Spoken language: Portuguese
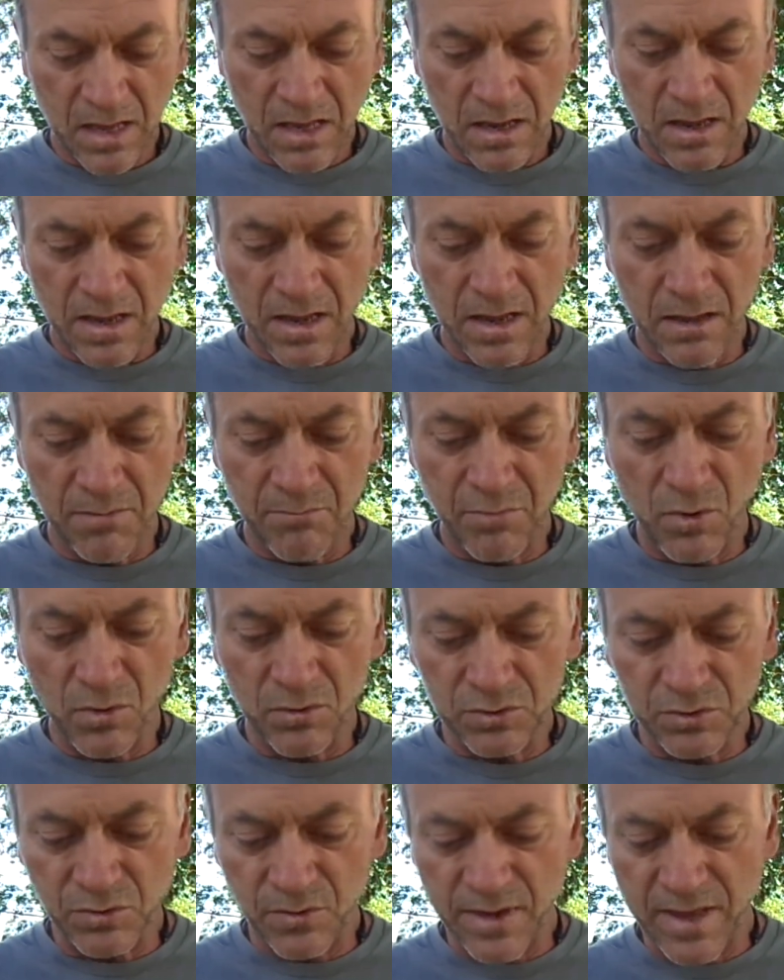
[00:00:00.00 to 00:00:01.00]
é,
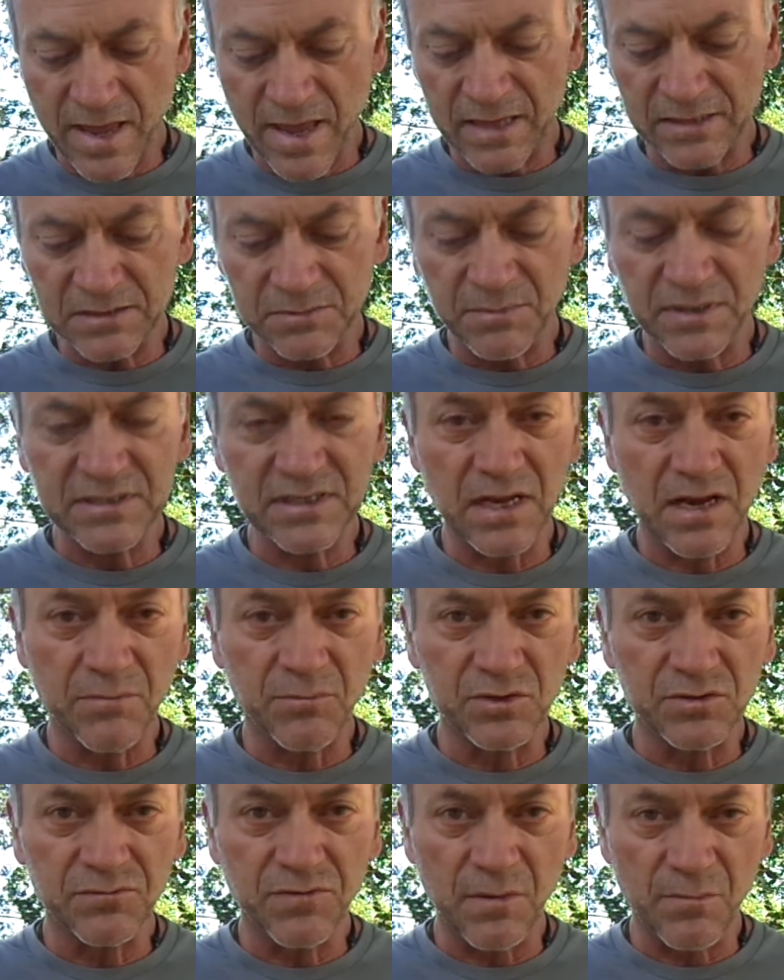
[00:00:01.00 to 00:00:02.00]
poucos conhecem, mas ela é
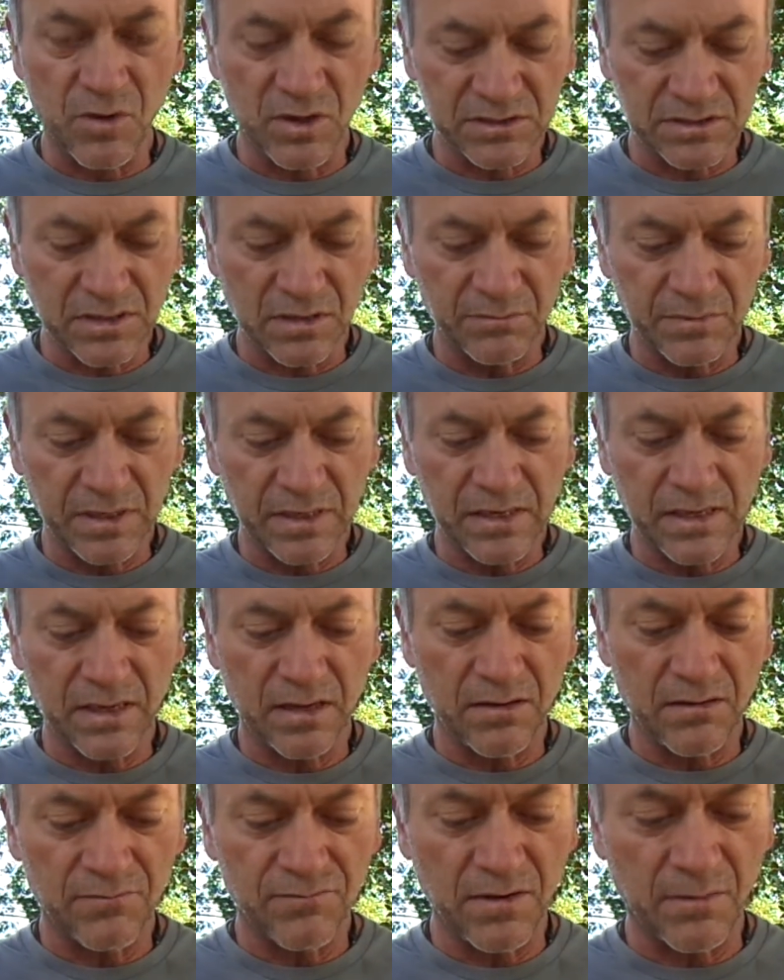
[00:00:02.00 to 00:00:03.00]
muito famosa também,
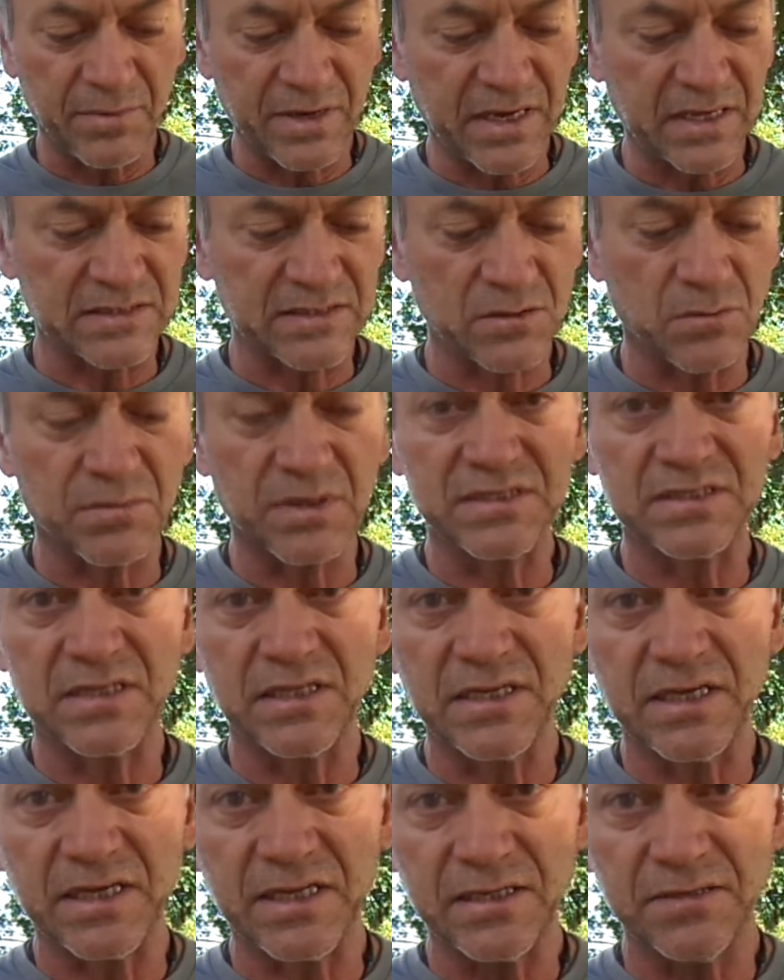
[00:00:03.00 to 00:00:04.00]
a fabricação
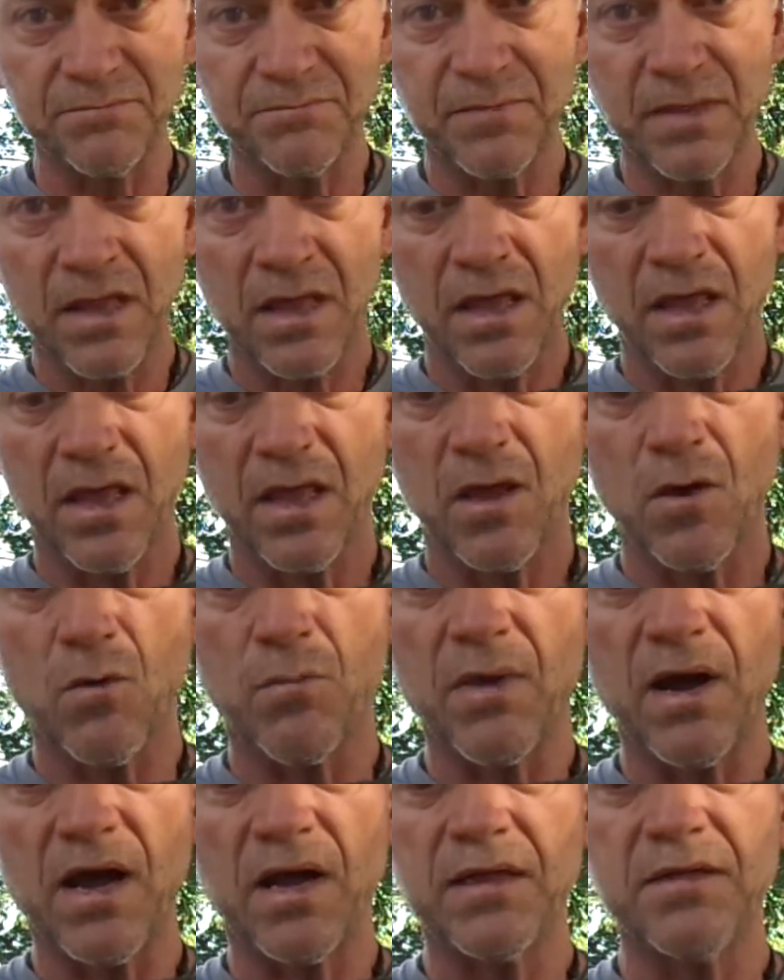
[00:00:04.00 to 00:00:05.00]
brasileira. É
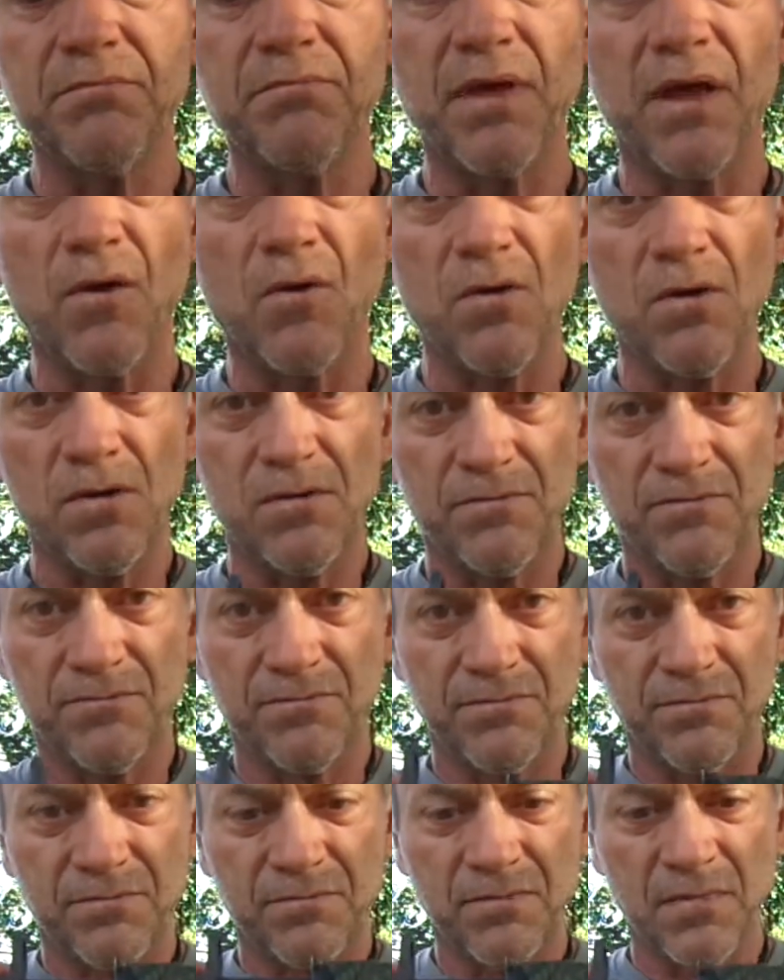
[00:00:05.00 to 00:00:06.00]
uma Imbel
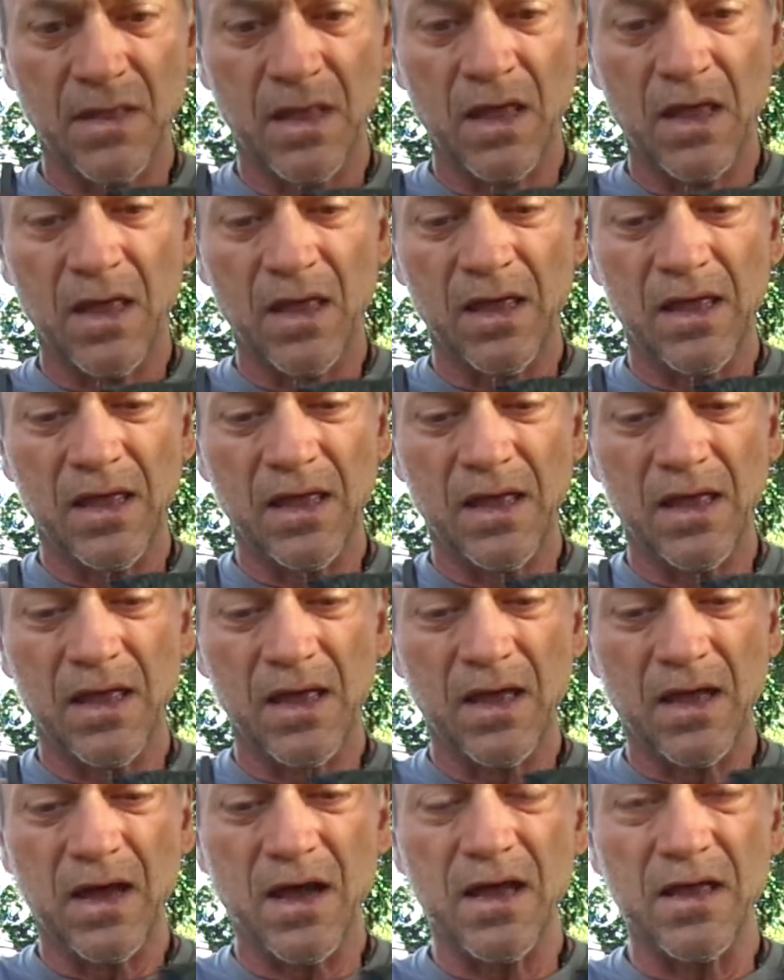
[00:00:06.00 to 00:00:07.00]

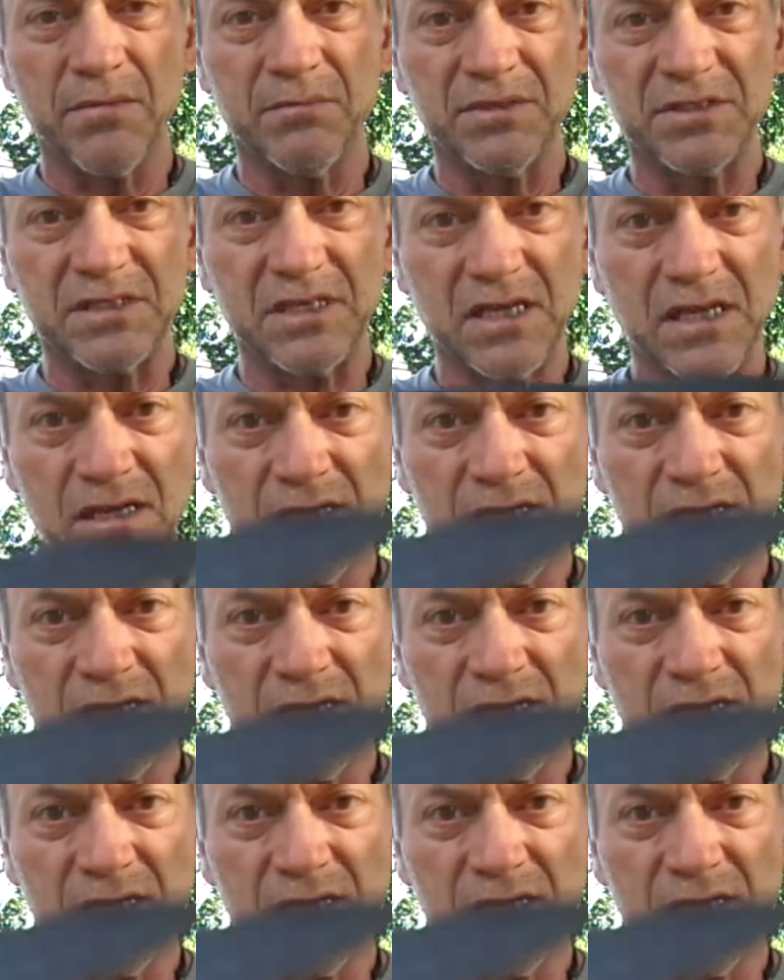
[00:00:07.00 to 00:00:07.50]
AMZ.